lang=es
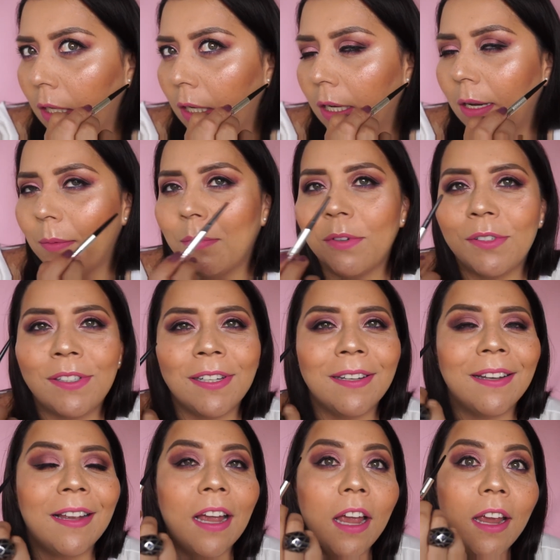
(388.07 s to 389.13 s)
digamos
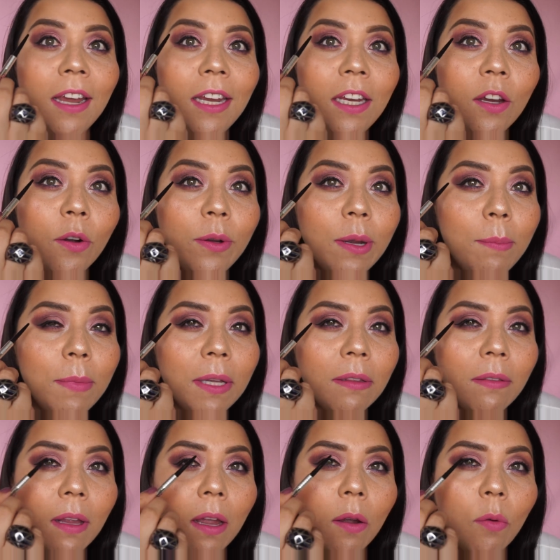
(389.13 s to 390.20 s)
y
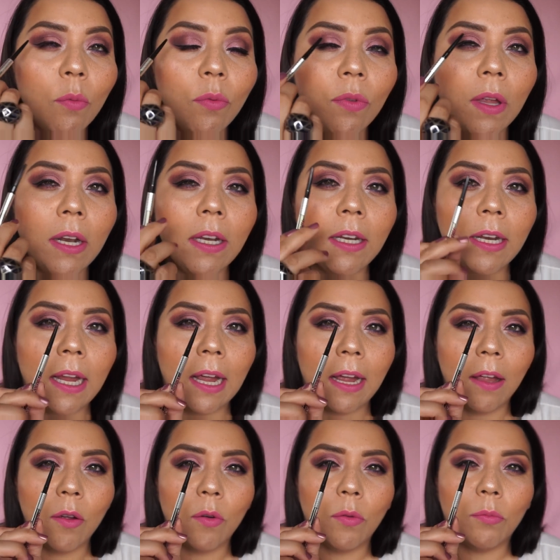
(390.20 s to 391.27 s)
obviamente un
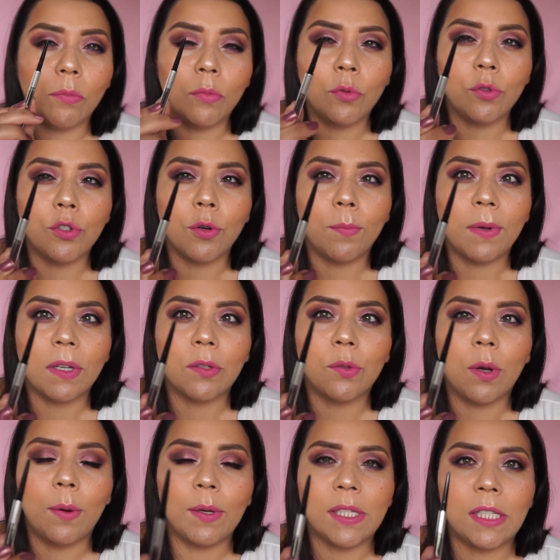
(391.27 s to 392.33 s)
delineado mucho más
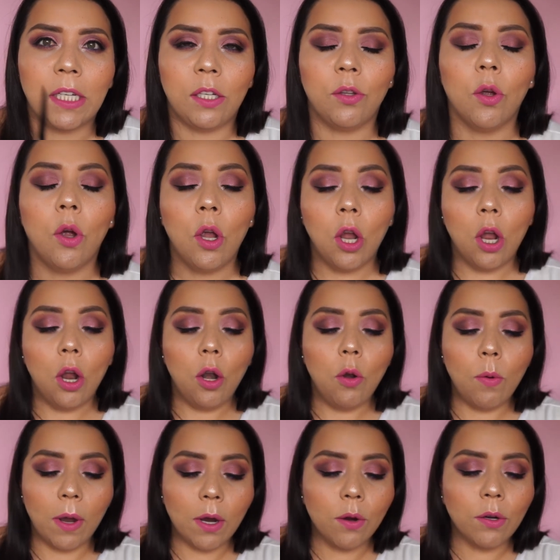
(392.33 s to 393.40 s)
suavecito
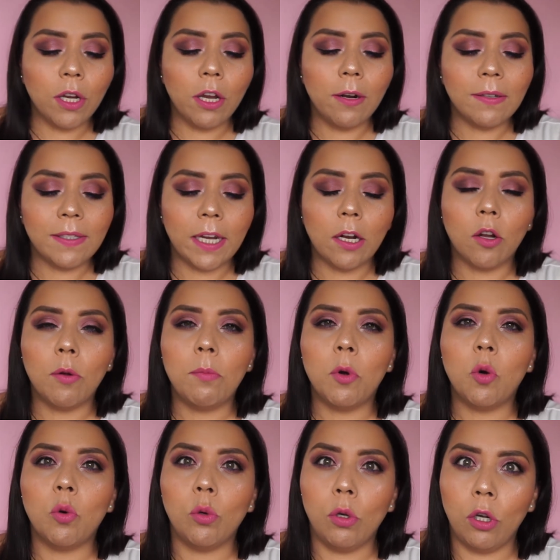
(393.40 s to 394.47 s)
luego quiero hacer
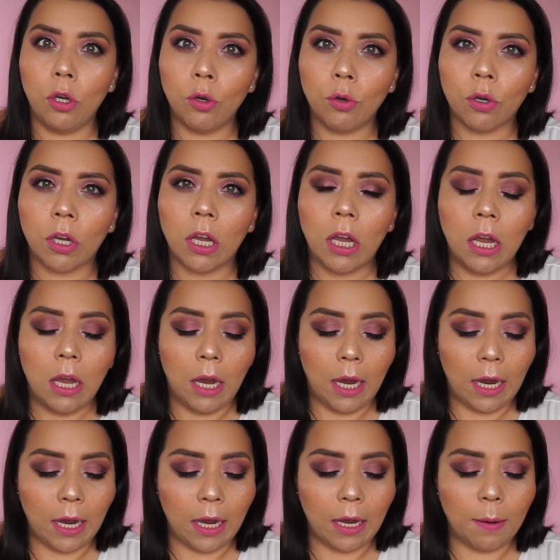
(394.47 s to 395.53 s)
como un look
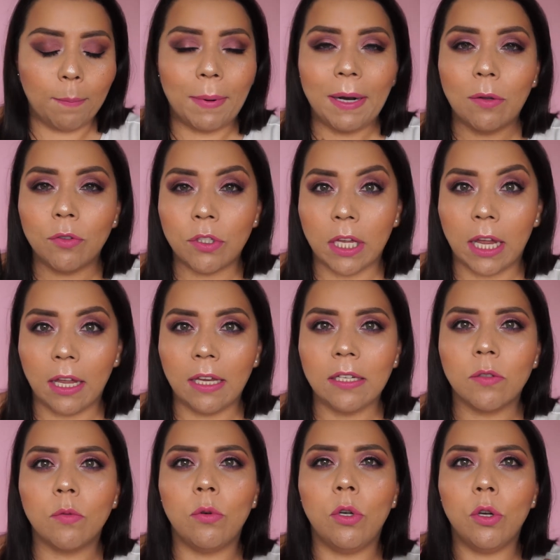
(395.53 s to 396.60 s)
eh, para
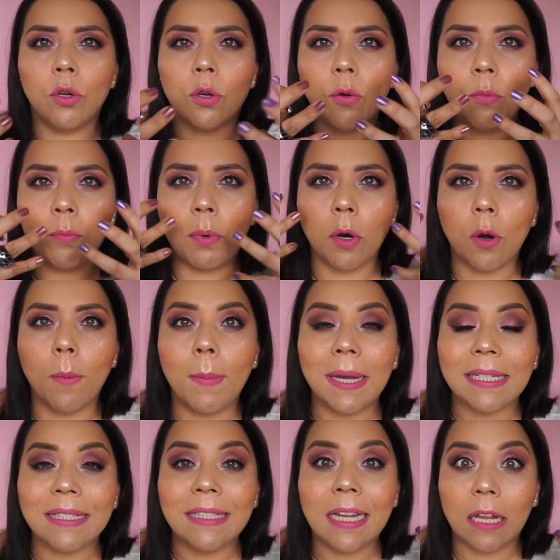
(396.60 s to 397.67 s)
ustedes un look un poco
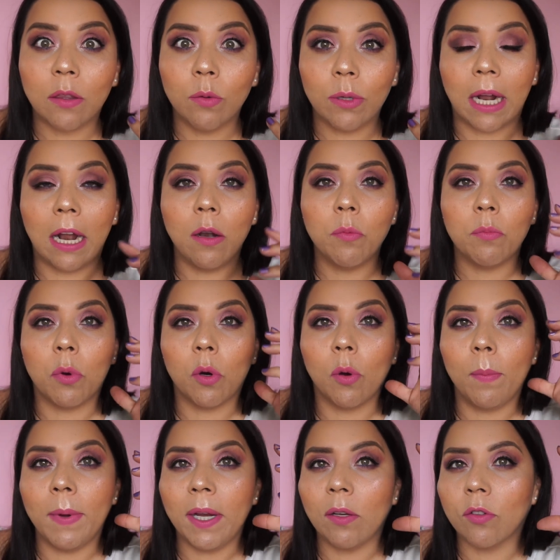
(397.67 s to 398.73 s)
más natural un
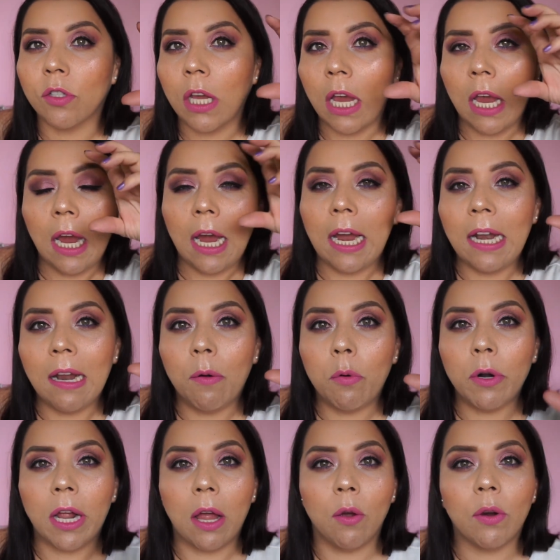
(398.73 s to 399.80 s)
poco menos
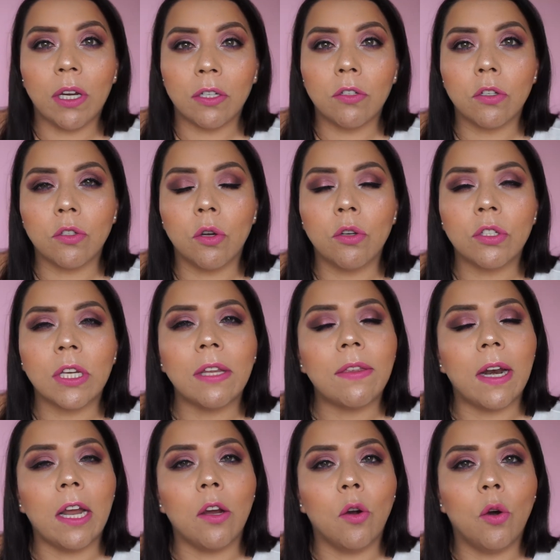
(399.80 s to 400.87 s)
elaborado que estos ojos que
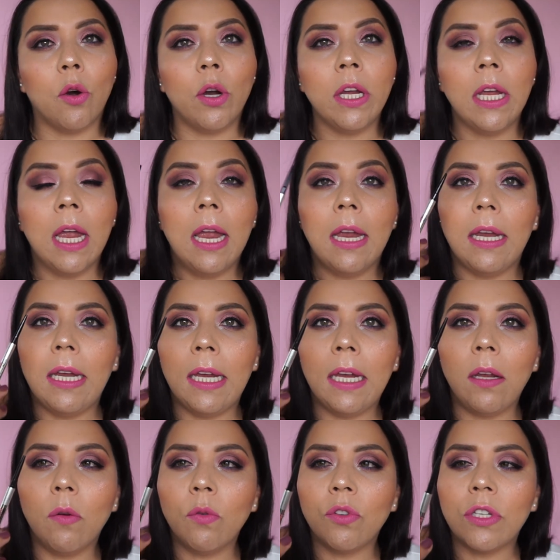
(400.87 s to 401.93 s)
traigo hoy
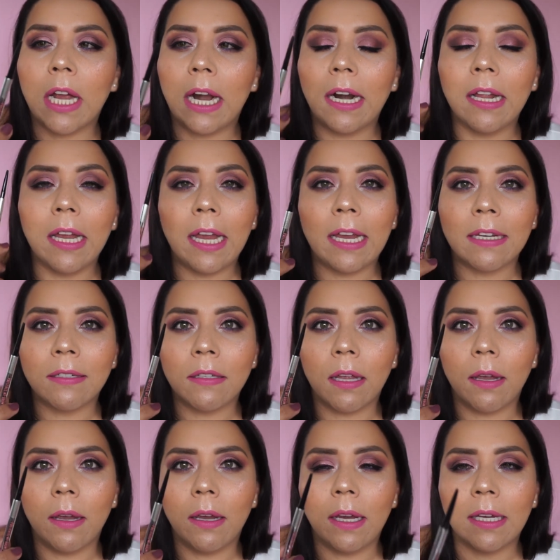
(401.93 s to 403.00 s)
y usar
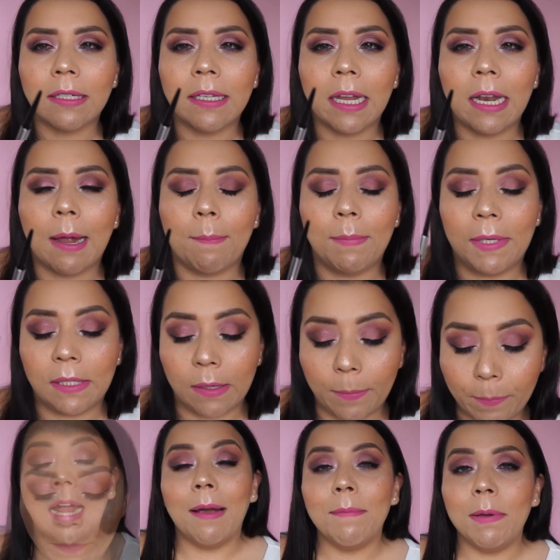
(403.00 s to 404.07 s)
este este lápiz
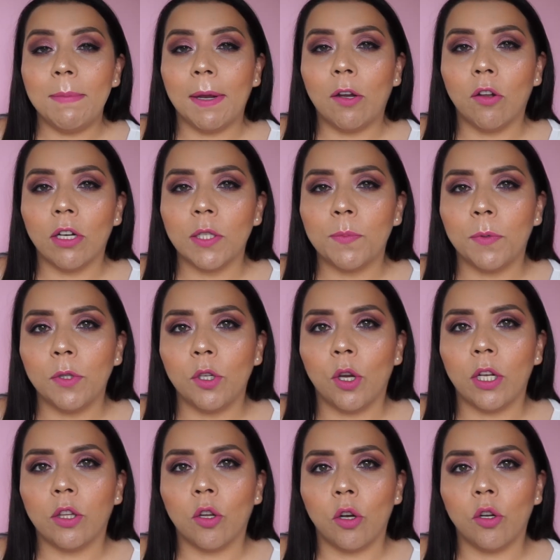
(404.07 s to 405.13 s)
a mí me correspondió
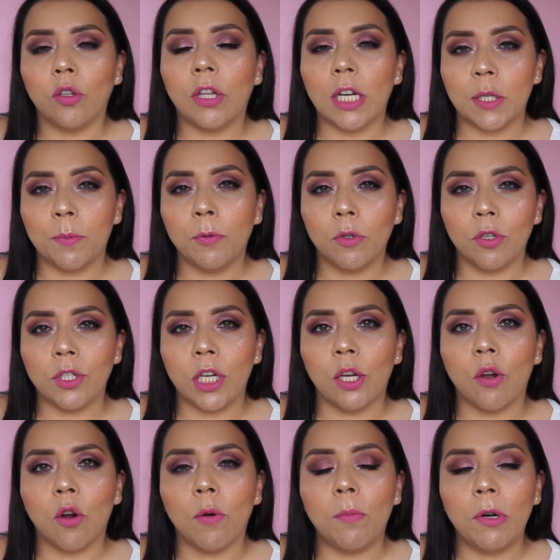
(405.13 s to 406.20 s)
el tono
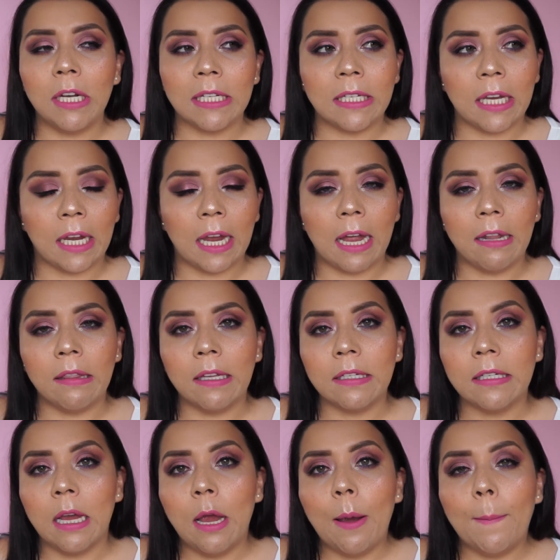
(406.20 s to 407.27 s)
3.5 como les dije
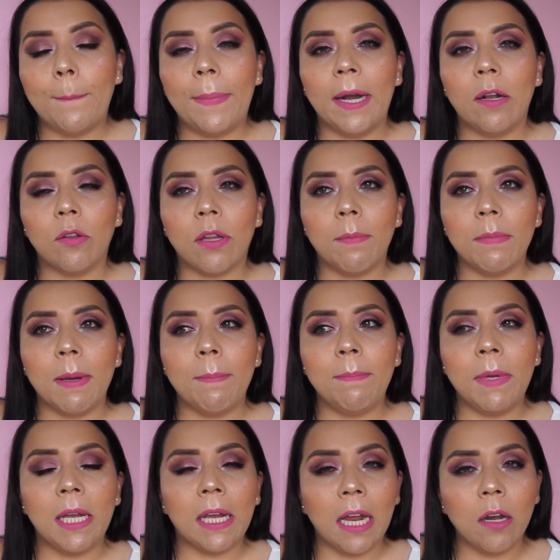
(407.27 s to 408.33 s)
antes pero también
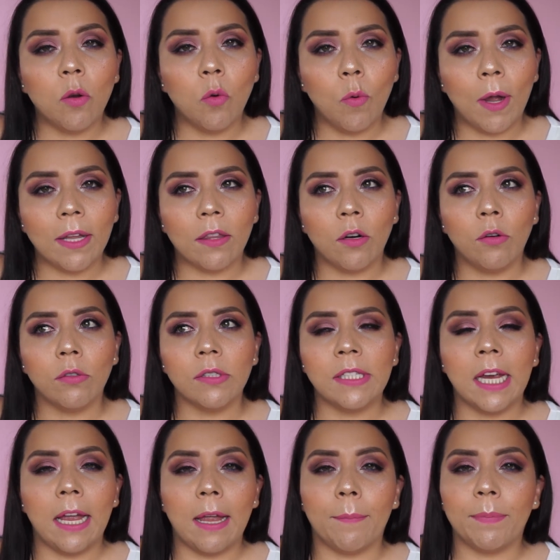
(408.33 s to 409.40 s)
vi que el 4
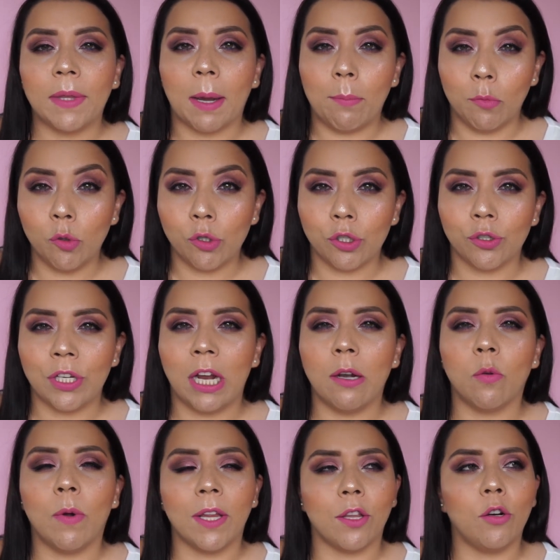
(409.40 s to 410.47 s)
se adapta mucho o sea
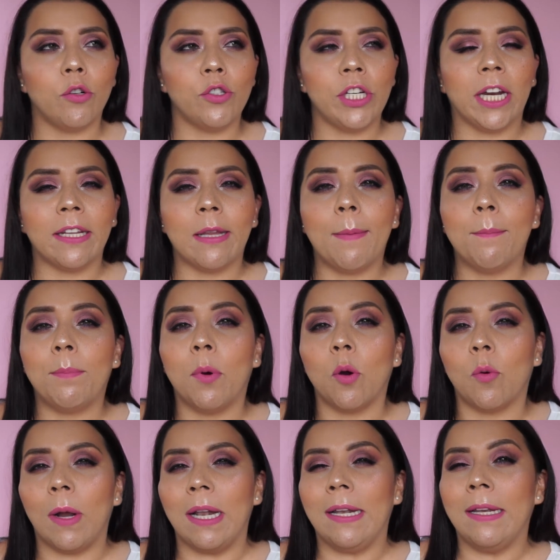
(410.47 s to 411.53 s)
el 4 no llega
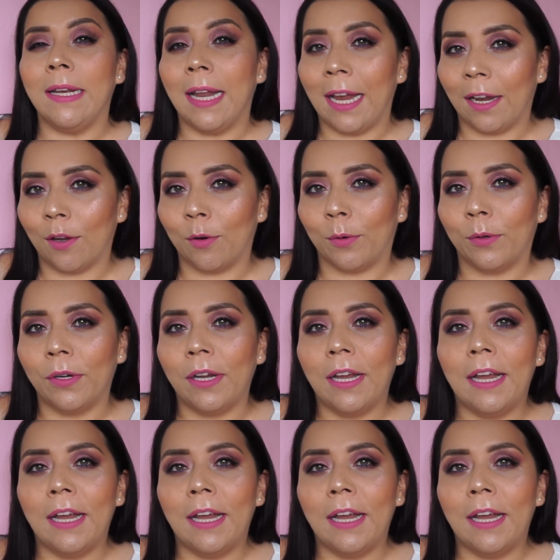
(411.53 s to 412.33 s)
tampoco al negro